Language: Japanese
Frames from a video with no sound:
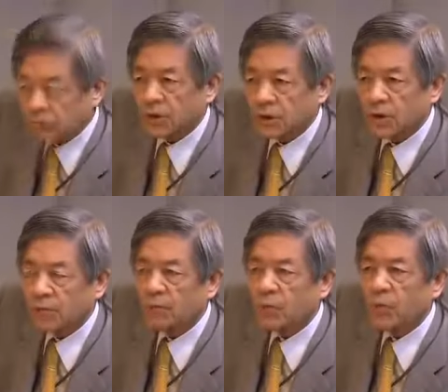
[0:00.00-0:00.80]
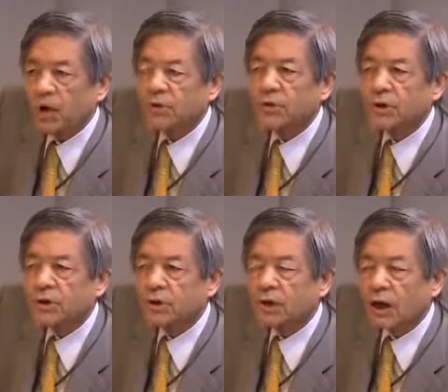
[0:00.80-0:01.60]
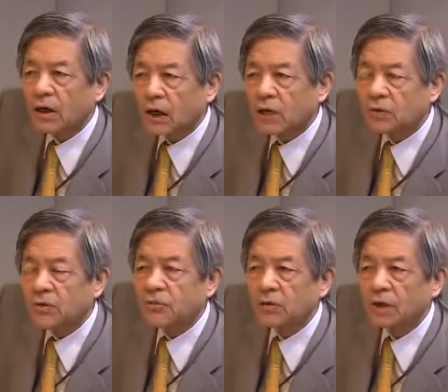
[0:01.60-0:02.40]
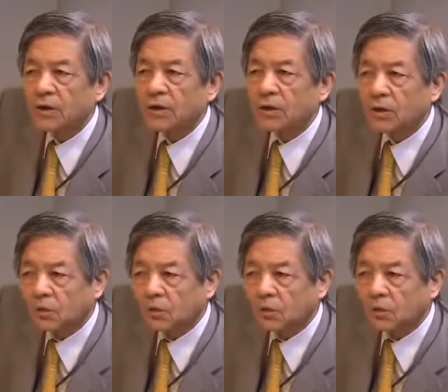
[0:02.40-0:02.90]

要するに憲法改正という意見が強くなってきた